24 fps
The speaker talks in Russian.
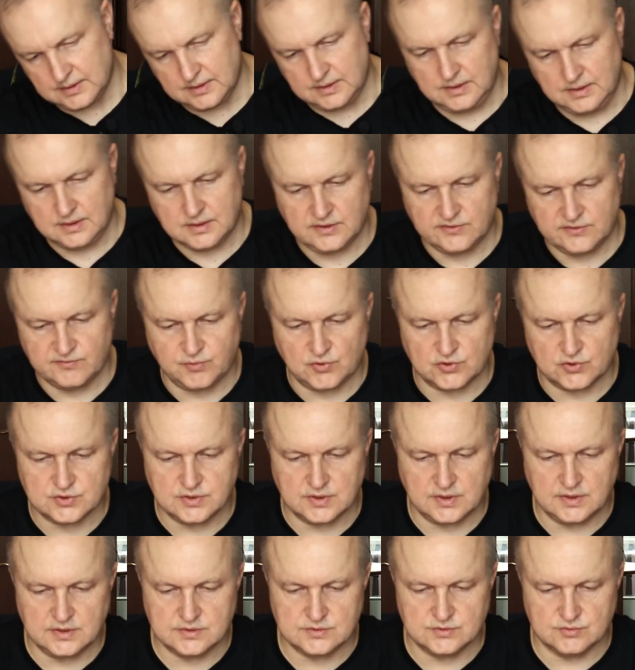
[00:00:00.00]
Или как в
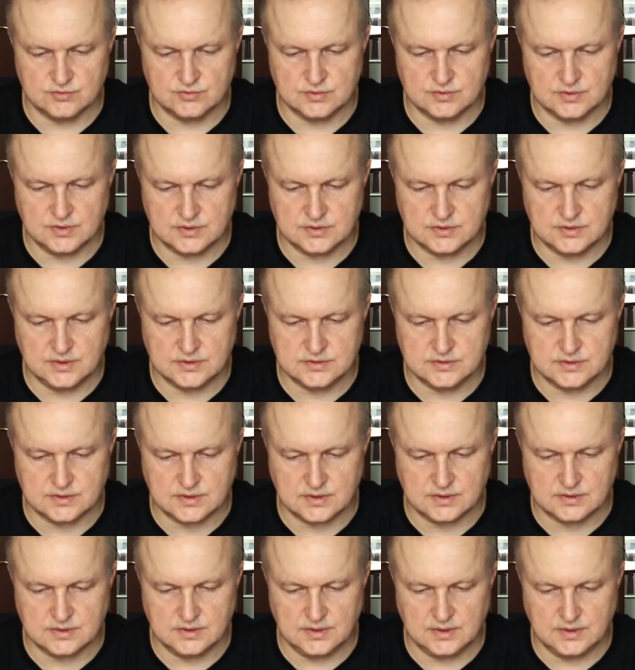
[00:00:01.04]
прошлый раз, нужно дождаться,
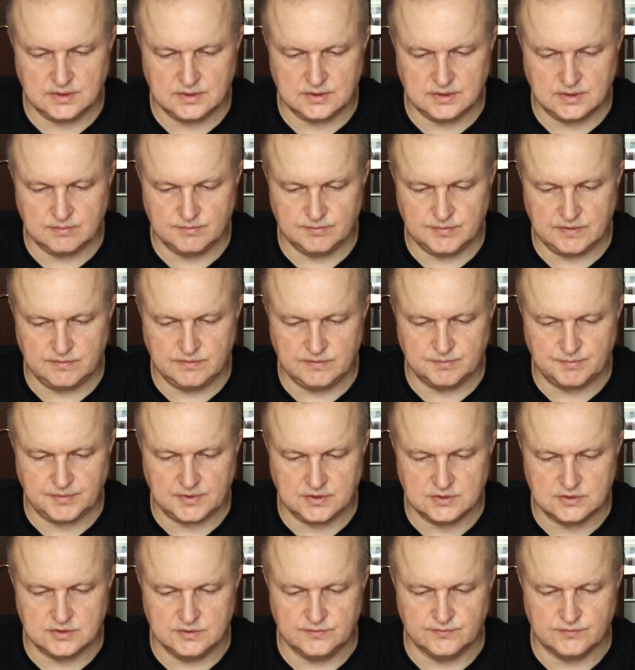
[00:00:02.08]
когда она обновит
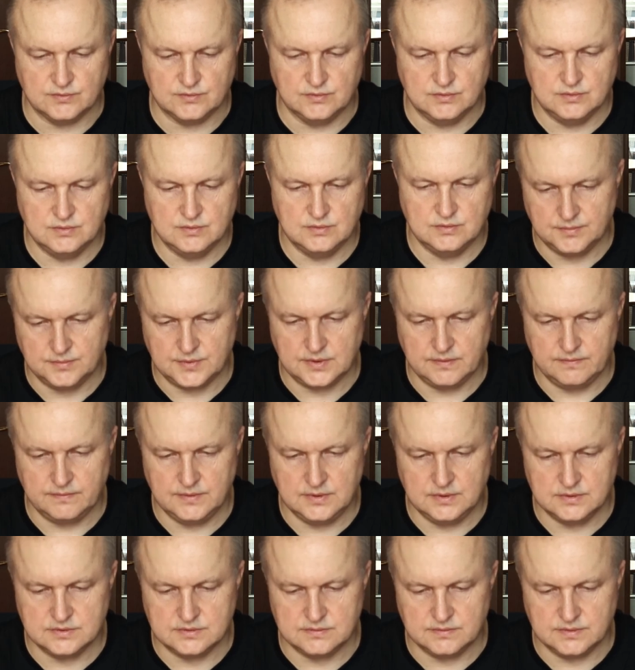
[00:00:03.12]
прошивку.
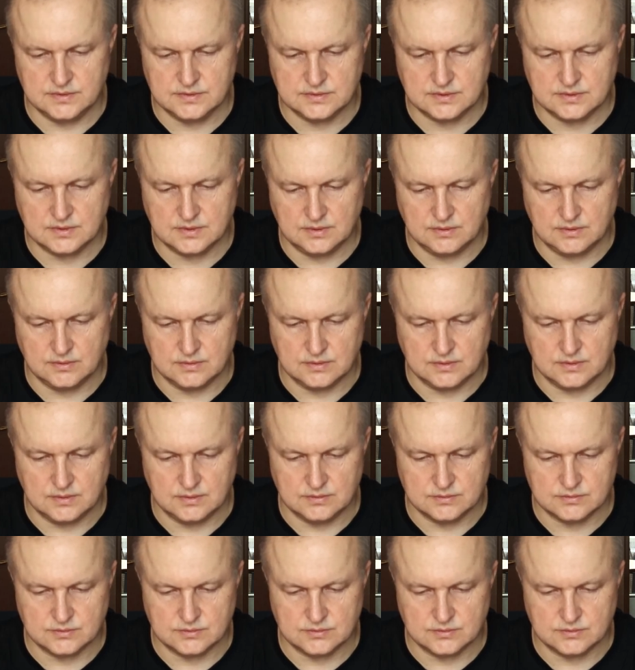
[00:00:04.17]
Проверить связь с колонкой.